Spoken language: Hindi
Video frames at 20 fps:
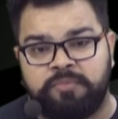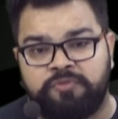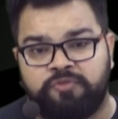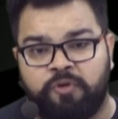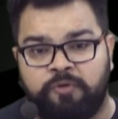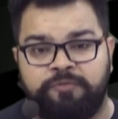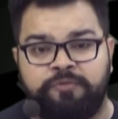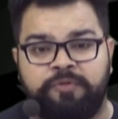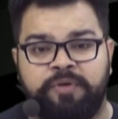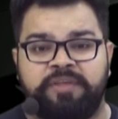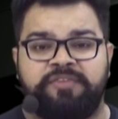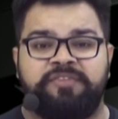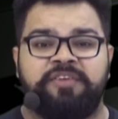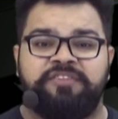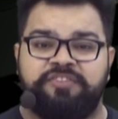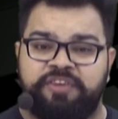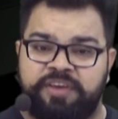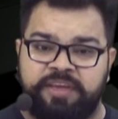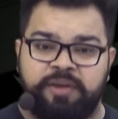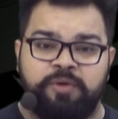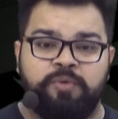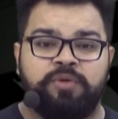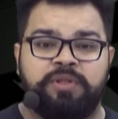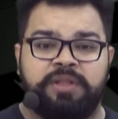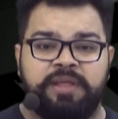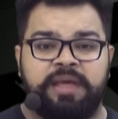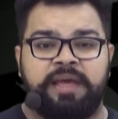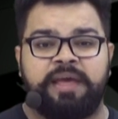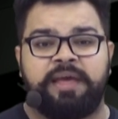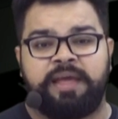सॉफ्टवेयर से चेकिंग
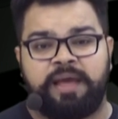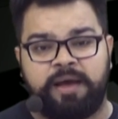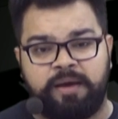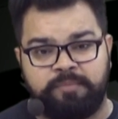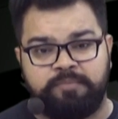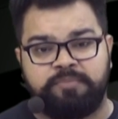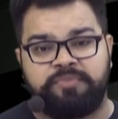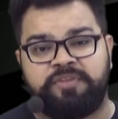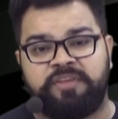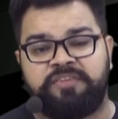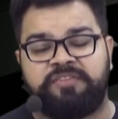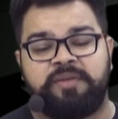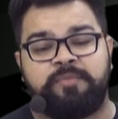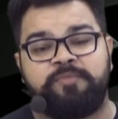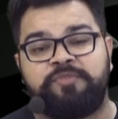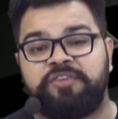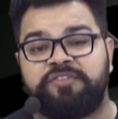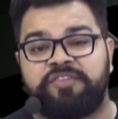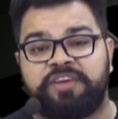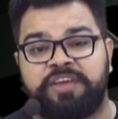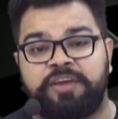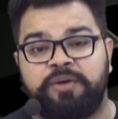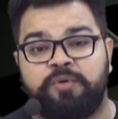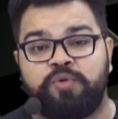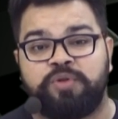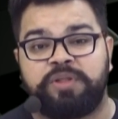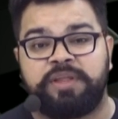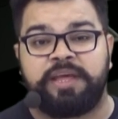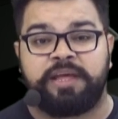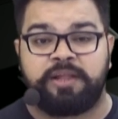होती है या सिस्टम से चेकिंग
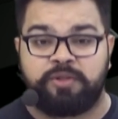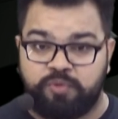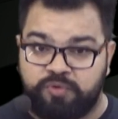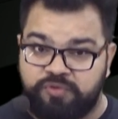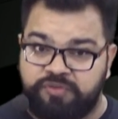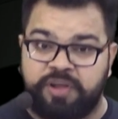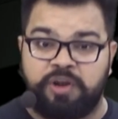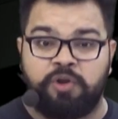होती है तो उसके